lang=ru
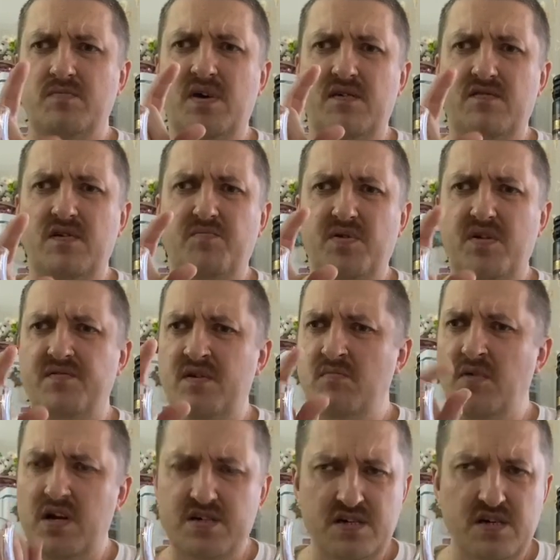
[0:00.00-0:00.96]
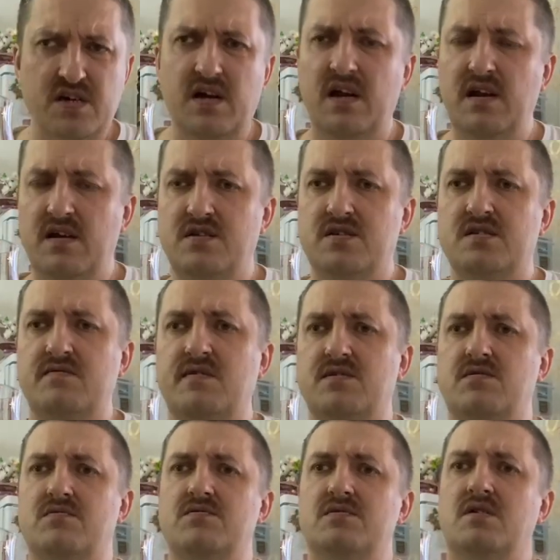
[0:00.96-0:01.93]
я выпил в небольших количествах,
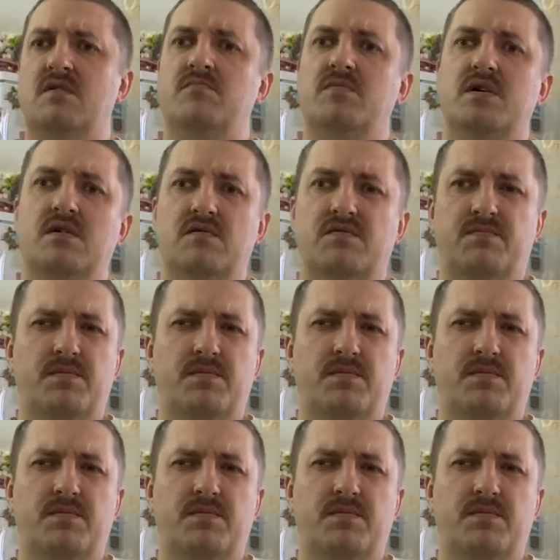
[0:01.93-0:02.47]
друзья мои.